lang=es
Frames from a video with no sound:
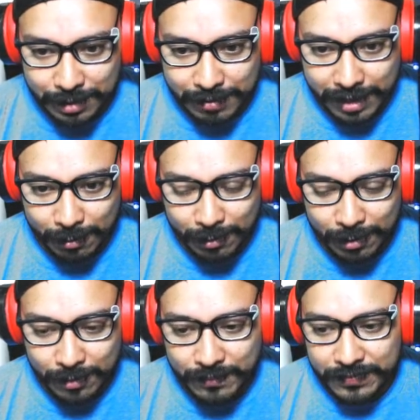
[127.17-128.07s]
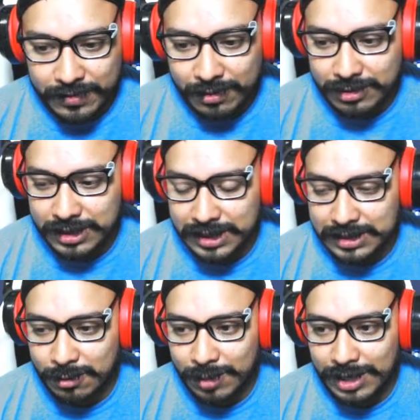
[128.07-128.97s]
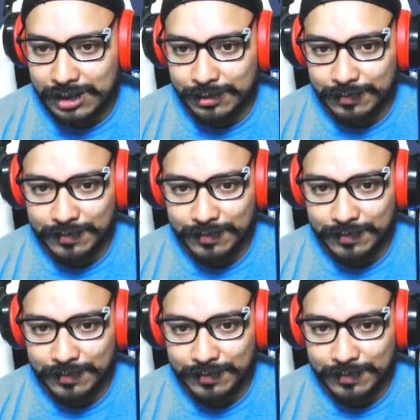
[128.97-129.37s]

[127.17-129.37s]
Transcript: A ver, 1, 2, 3, 4.